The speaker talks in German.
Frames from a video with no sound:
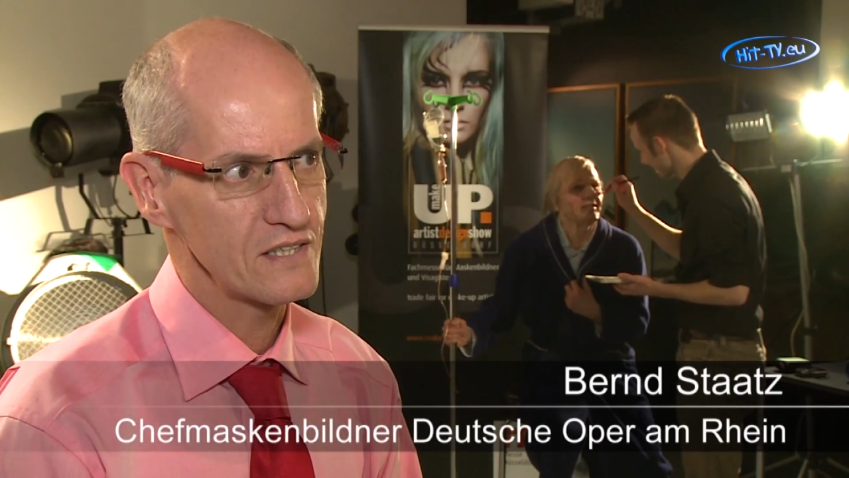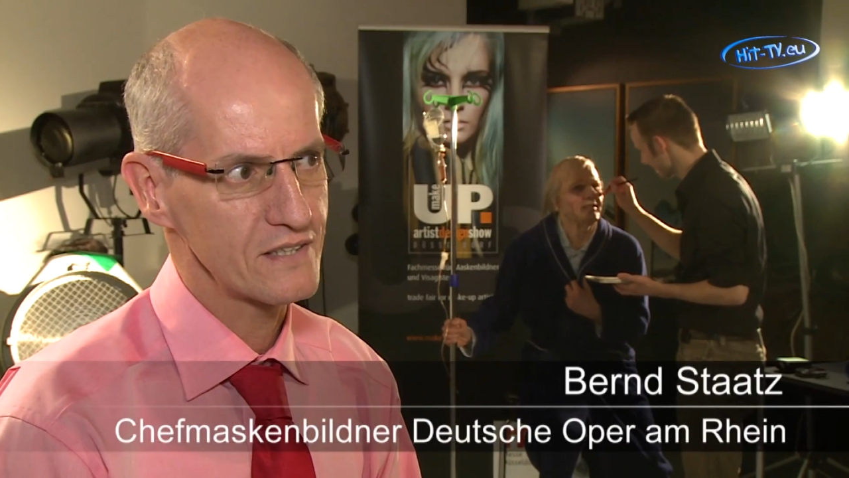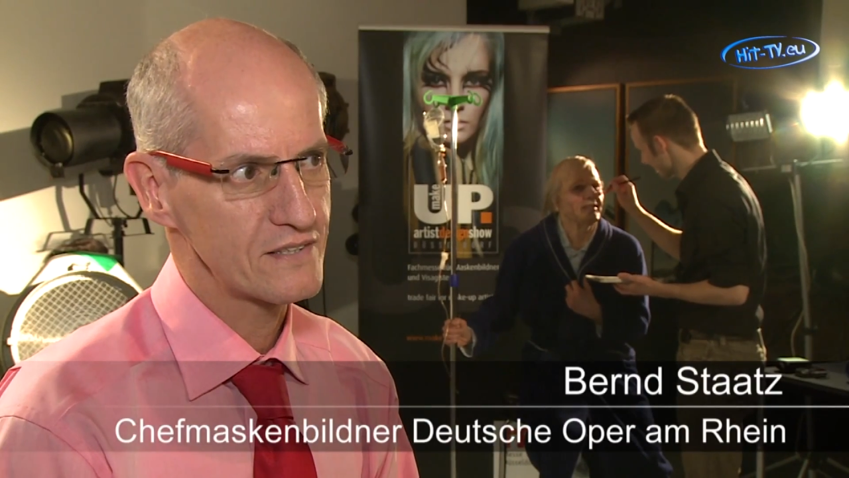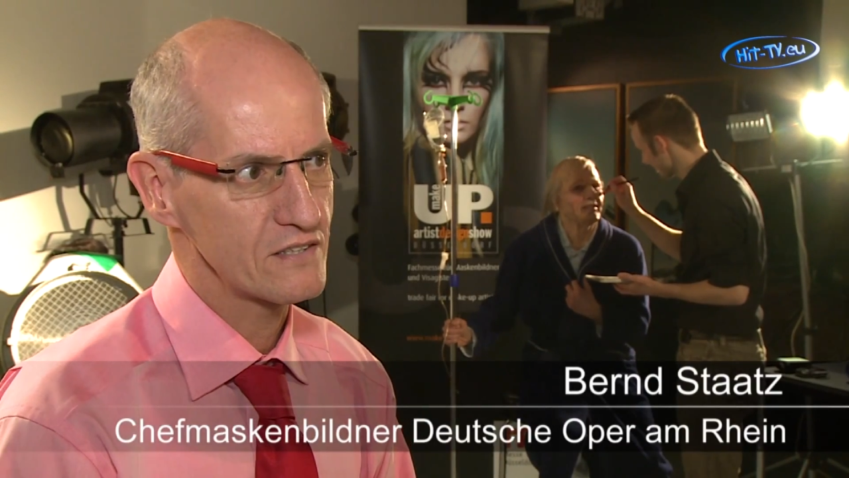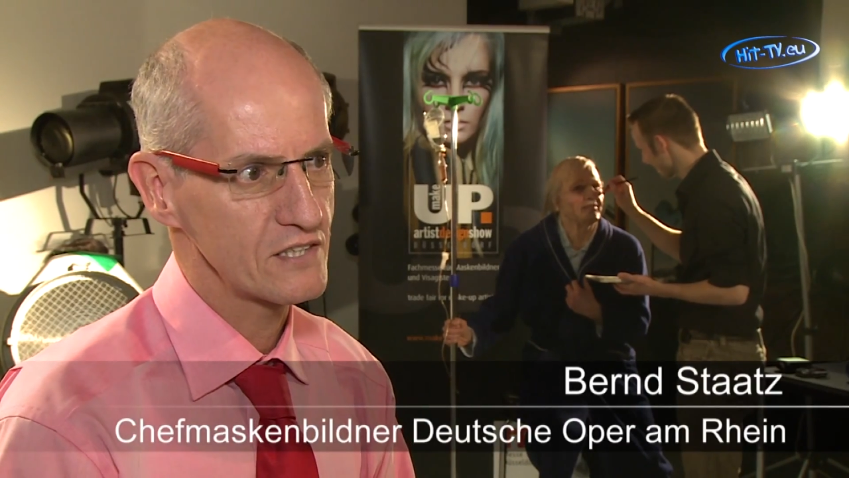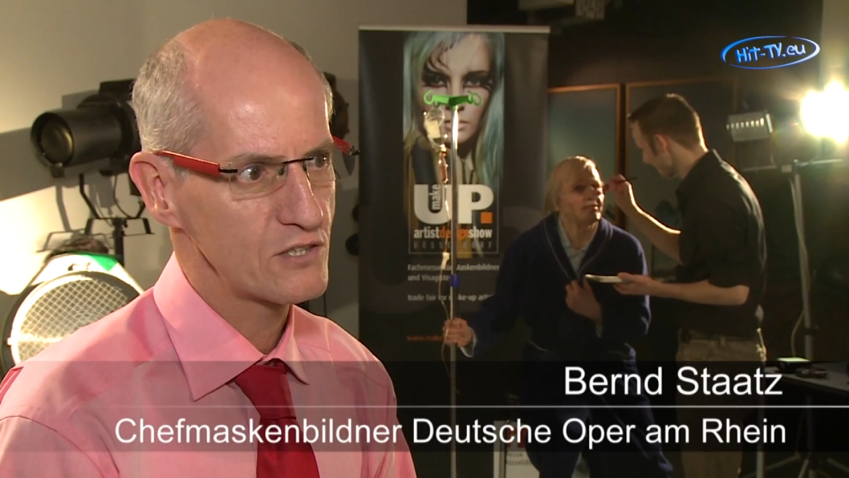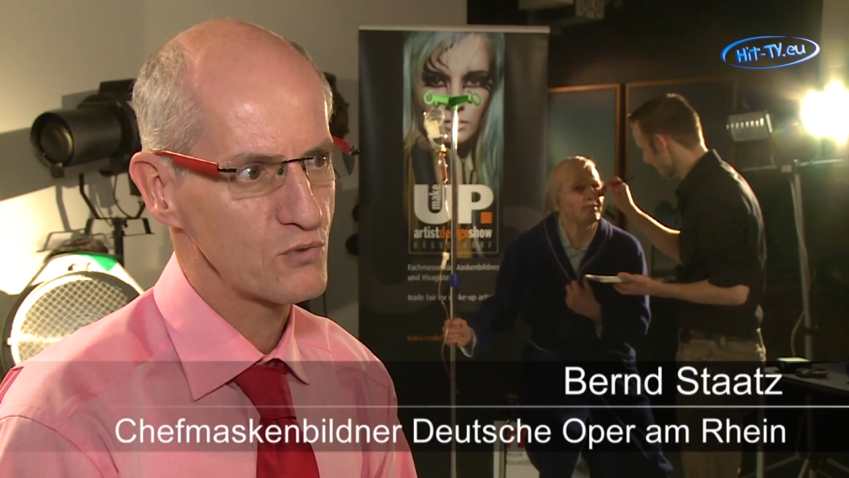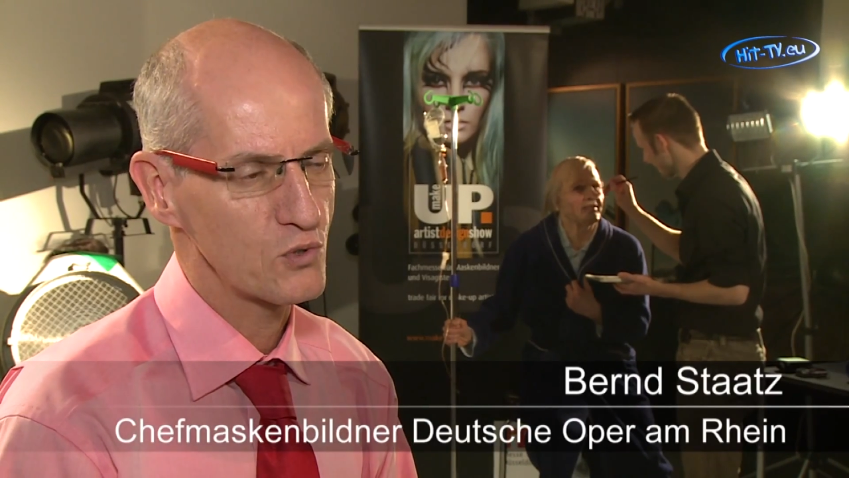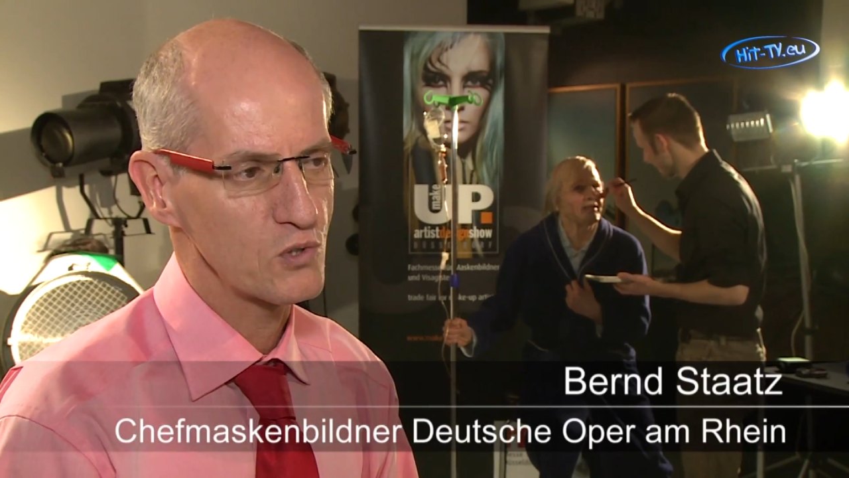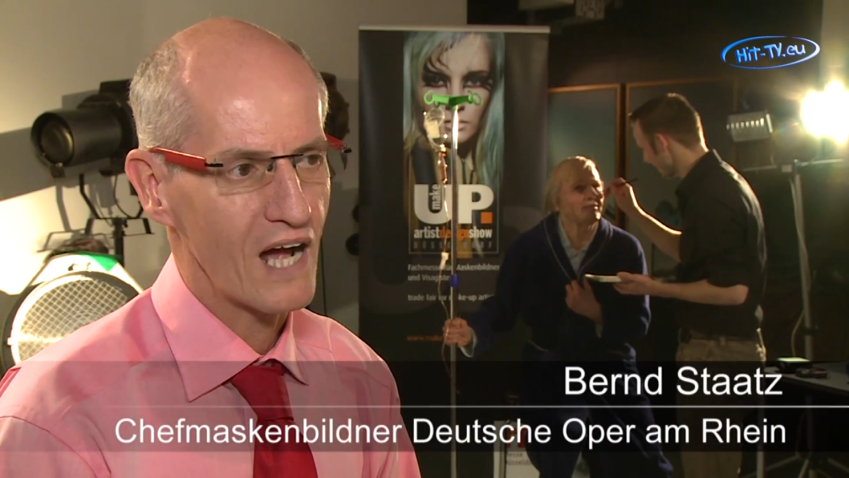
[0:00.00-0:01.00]
dass sie nicht
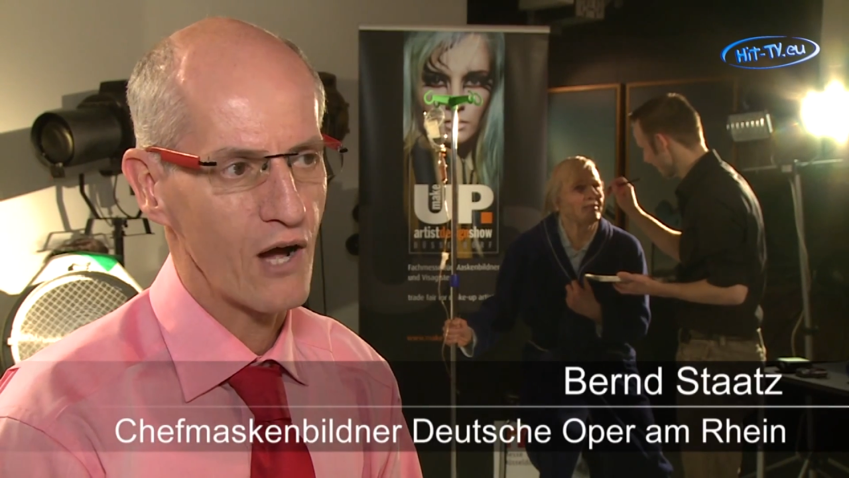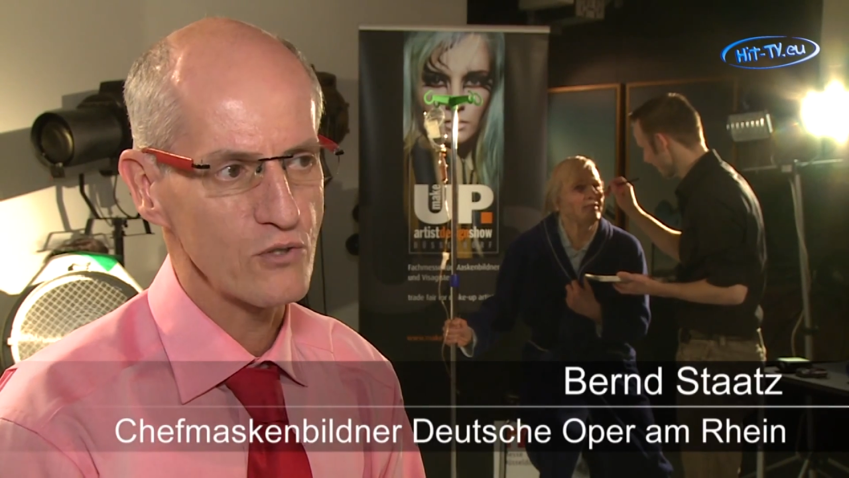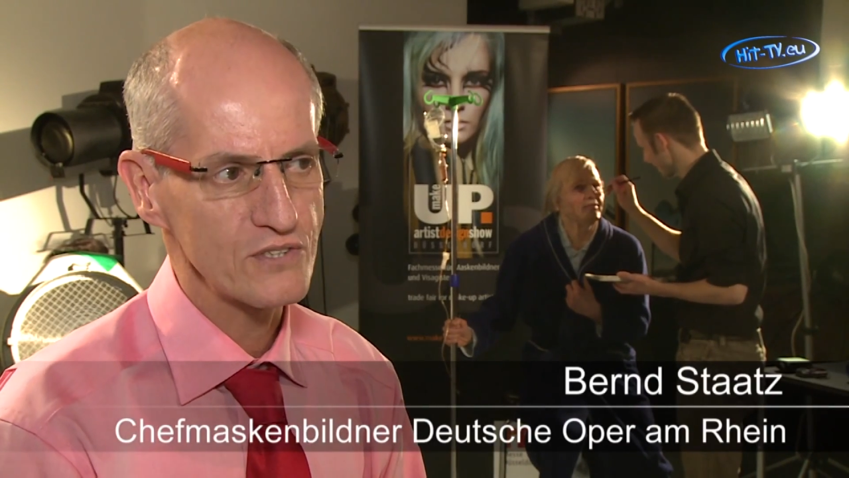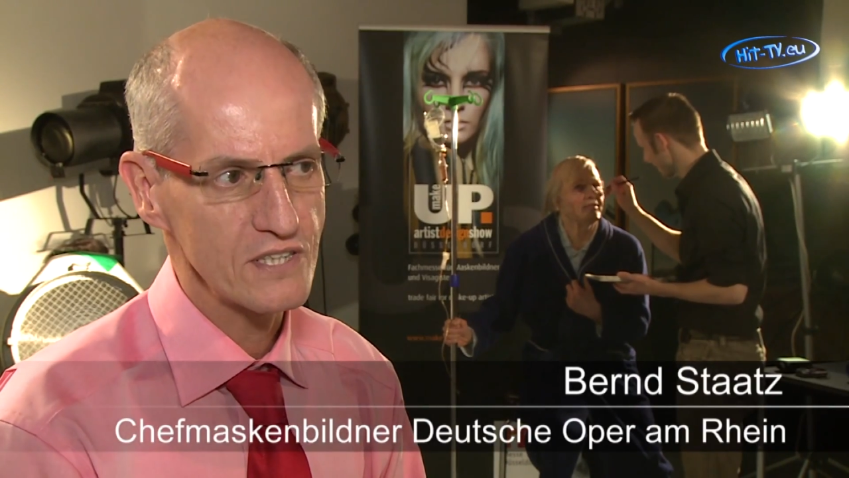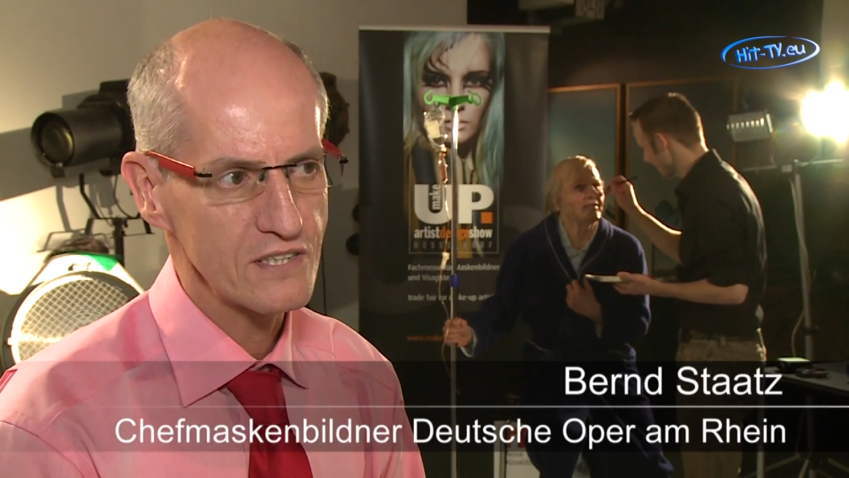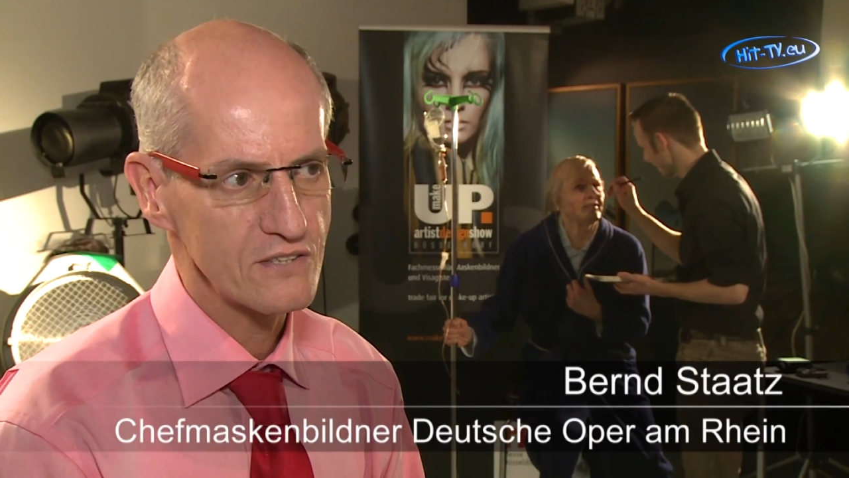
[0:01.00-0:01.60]
nur gut aussieht,